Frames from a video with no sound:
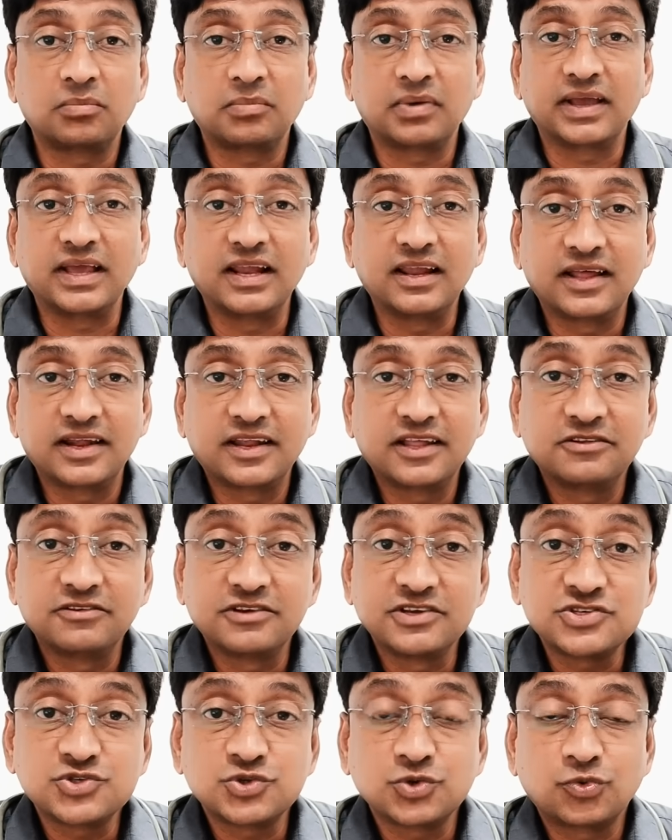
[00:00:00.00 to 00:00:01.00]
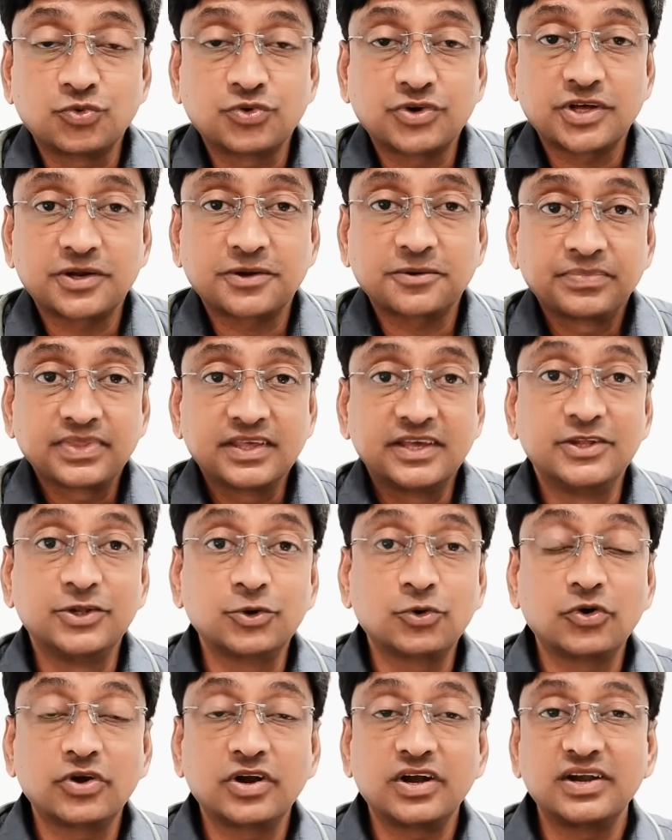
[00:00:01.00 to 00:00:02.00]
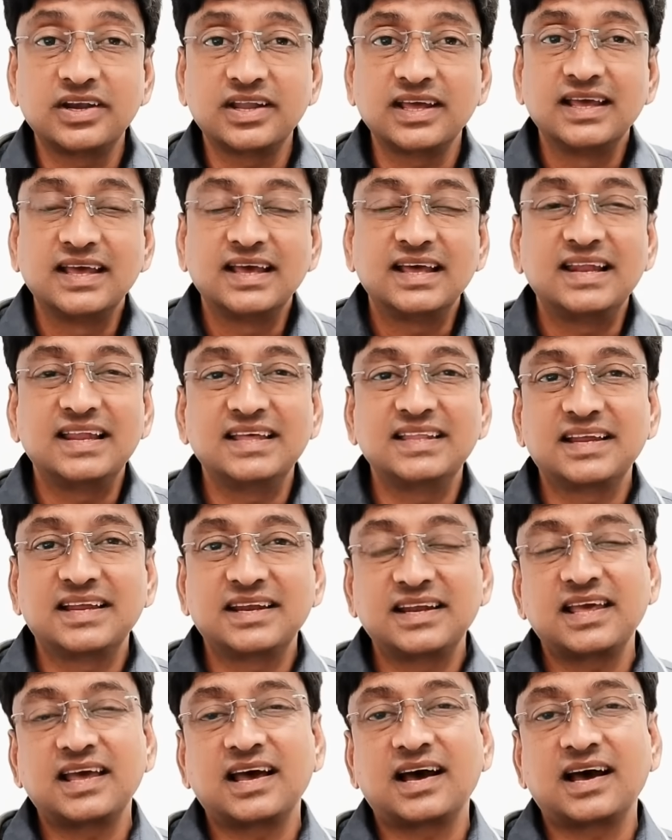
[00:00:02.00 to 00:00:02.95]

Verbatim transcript: మహిళ అనేది వేస్తూ ఉంటారు ఎందుకు అని అంటే లేదండి